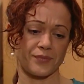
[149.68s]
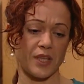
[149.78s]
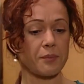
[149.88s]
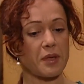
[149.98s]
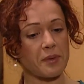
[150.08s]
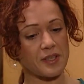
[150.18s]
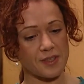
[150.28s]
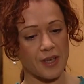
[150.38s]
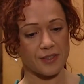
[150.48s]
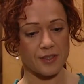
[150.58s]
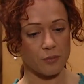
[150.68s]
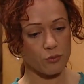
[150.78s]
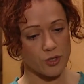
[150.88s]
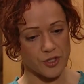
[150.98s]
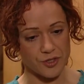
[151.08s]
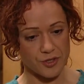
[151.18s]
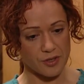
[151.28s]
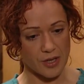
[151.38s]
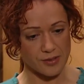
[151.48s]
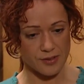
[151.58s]
Tam yemek saatinde bu iş için
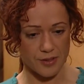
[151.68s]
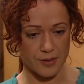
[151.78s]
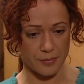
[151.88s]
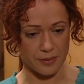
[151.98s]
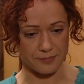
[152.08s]
rahatsız edemem.